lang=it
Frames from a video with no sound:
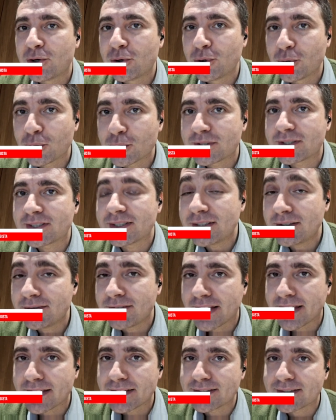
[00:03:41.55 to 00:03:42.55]
non si
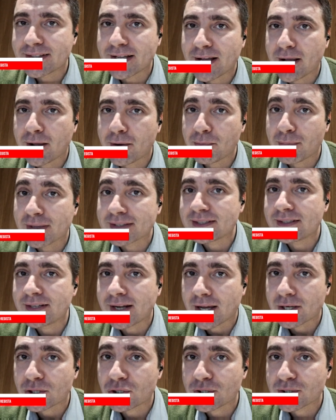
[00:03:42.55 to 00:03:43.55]
diventa, ma si
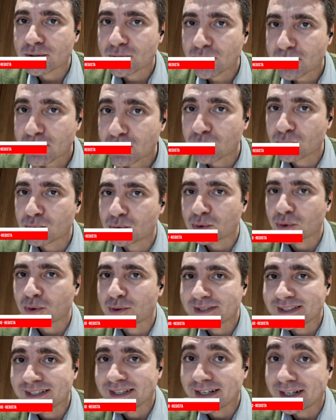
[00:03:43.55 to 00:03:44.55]
nasce e soprattutto